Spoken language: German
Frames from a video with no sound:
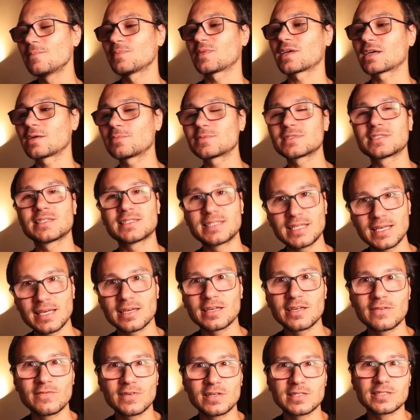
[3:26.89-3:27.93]
Da gibt es eine
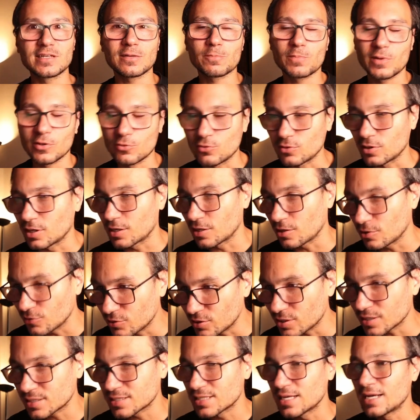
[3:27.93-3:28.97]
Serie, wie gesagt, bei Google
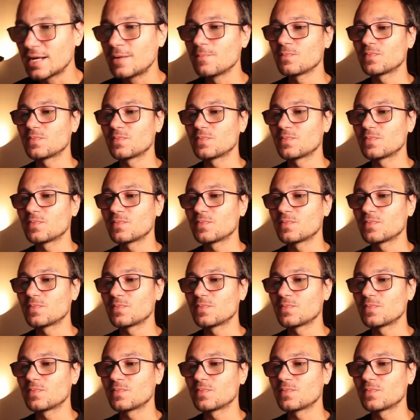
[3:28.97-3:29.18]
Analytics.